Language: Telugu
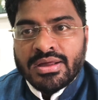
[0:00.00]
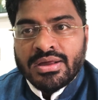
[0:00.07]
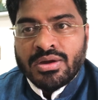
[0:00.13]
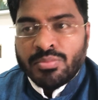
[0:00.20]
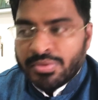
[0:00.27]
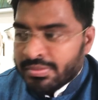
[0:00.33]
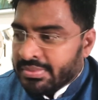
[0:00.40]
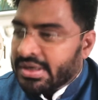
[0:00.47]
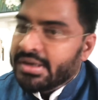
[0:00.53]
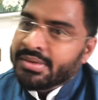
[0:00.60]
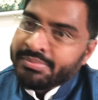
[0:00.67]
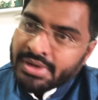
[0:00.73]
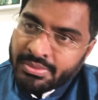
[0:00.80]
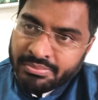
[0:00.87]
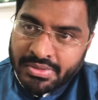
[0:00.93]
ఇప్పుడు మళ్ళీ
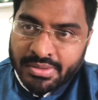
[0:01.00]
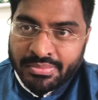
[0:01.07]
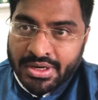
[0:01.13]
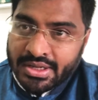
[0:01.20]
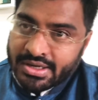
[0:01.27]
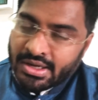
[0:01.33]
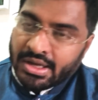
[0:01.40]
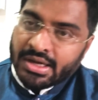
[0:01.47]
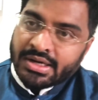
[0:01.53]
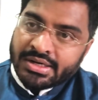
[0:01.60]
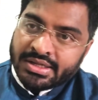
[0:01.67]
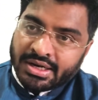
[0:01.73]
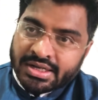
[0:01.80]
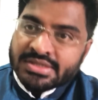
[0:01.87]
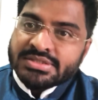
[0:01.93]
మేము ఆల్రెడీ
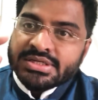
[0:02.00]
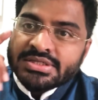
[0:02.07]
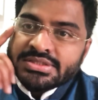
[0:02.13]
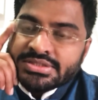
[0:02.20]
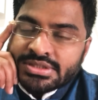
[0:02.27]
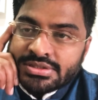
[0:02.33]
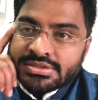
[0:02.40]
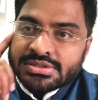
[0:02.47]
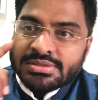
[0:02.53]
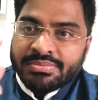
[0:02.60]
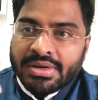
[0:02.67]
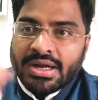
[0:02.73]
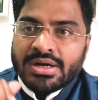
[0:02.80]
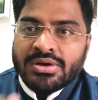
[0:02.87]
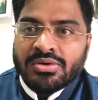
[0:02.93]
రిజిస్ట్రేషన్ చేసిన
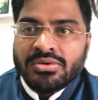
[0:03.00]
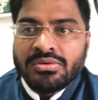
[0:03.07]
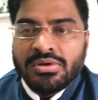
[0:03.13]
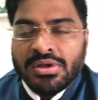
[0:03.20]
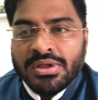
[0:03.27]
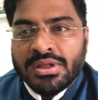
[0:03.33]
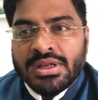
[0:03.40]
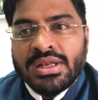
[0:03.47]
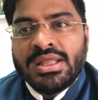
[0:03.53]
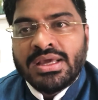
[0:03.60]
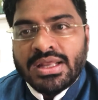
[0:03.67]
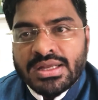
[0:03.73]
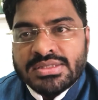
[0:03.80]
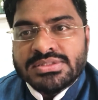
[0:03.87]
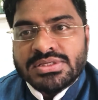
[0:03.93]
ప్లాట్లు
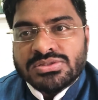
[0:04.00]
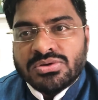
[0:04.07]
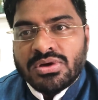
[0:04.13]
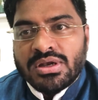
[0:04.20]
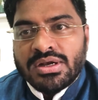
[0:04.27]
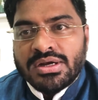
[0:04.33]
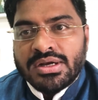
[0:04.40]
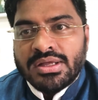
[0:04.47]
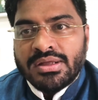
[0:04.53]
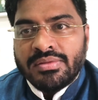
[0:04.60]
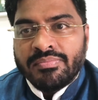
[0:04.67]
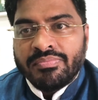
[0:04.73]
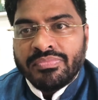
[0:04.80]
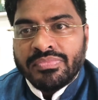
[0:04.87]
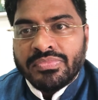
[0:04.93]
లీగలైజ్ చేసుకోవాలంటే
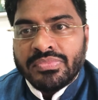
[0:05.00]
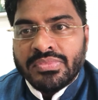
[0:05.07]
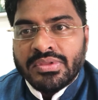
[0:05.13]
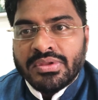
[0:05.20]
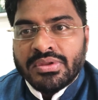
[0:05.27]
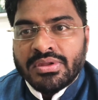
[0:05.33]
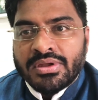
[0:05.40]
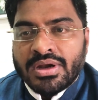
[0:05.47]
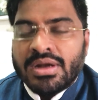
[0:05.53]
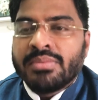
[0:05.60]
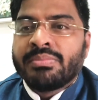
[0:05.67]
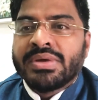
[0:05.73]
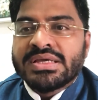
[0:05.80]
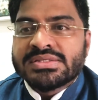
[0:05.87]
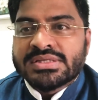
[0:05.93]
అంటే
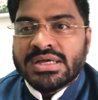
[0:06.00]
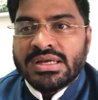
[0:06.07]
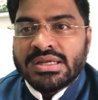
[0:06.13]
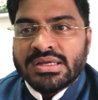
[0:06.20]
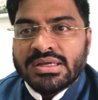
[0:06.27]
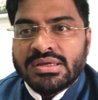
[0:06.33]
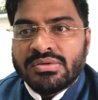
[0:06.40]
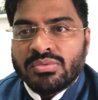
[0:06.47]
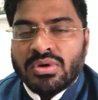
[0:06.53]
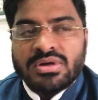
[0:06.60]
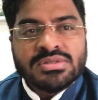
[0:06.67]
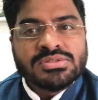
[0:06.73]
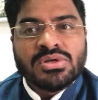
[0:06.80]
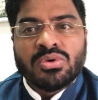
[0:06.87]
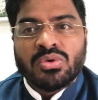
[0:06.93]
బేసికలీ వాట్
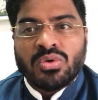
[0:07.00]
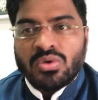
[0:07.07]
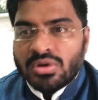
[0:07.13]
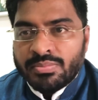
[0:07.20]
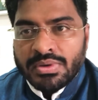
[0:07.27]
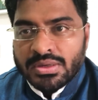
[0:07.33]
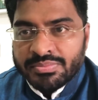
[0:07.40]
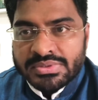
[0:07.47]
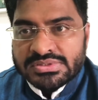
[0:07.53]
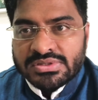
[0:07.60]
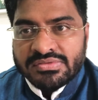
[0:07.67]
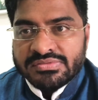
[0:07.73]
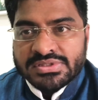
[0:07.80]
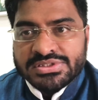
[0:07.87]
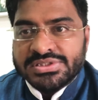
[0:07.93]
ఈస్ ద హోల్ పర్పస్
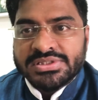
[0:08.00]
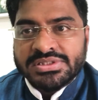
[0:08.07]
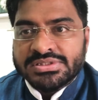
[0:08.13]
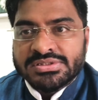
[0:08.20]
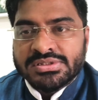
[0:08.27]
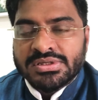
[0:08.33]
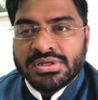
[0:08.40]
ఆఫ్ దిస్ ఈజ్